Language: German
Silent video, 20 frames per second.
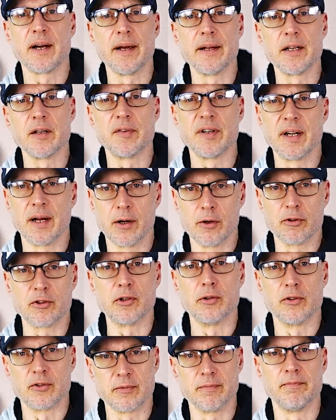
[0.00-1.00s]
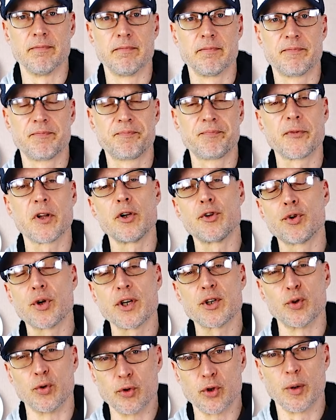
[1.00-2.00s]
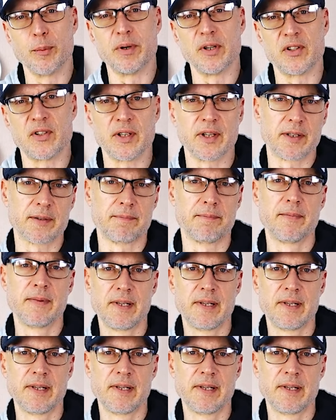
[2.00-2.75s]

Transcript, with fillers: einen Gewinner auslosen. Also recht unkompliziert.